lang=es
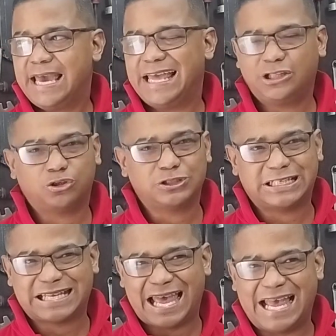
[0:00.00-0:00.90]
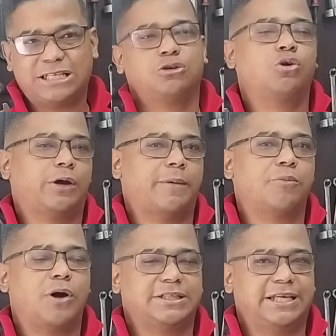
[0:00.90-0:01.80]
Entonces eso es lo que
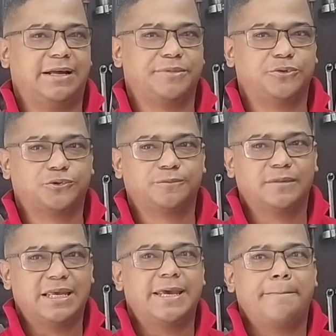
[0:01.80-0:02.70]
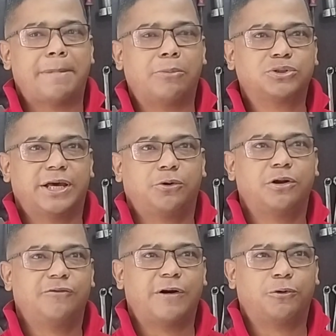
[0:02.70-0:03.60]
vamos a hacer amigos. Vamos a ver
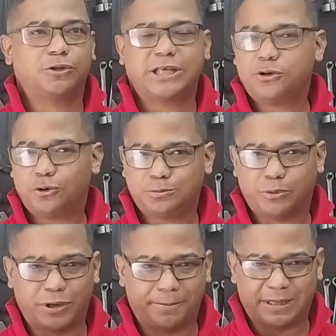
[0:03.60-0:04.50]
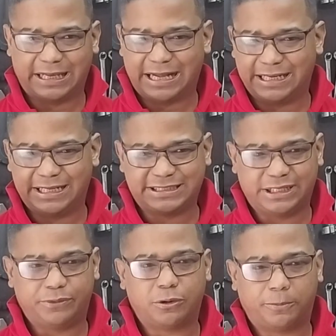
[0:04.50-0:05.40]
por el favor de Dios, voy a embarcar en
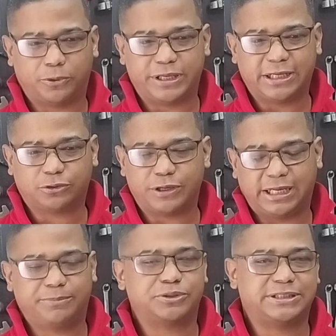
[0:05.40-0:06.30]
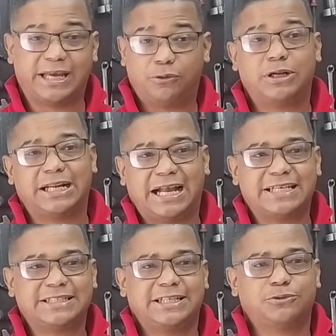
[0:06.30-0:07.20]
este nuevo proyecto, ya que pues tengo el
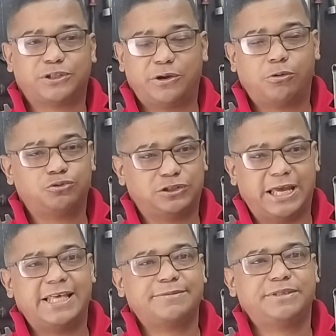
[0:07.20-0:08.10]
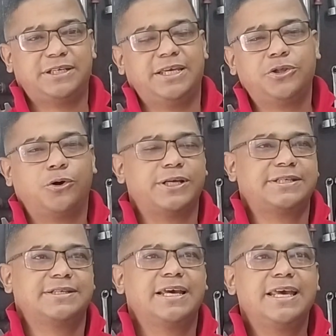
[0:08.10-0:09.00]
alcance, los tengo ustedes, mis seguidores.